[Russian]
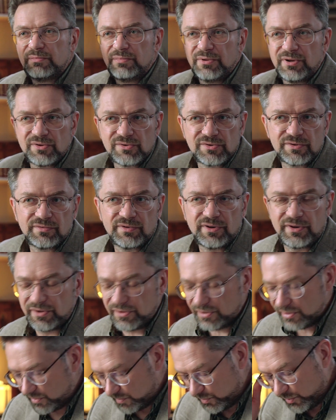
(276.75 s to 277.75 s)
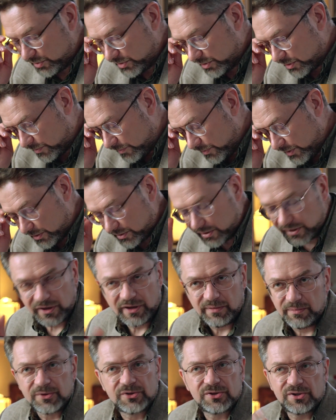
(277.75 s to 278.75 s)
переживаний, да, у многих вера
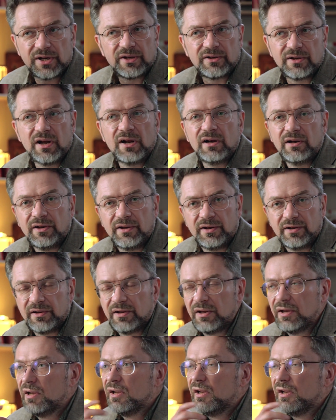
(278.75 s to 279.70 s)
такая эмоциональная.